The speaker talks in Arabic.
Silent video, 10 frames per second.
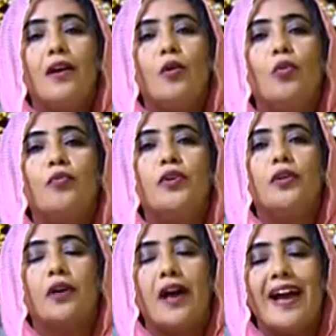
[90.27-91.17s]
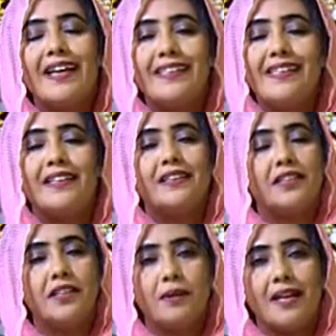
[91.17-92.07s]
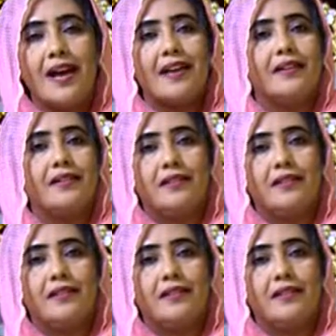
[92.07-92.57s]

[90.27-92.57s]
وفي انيا تجيب الان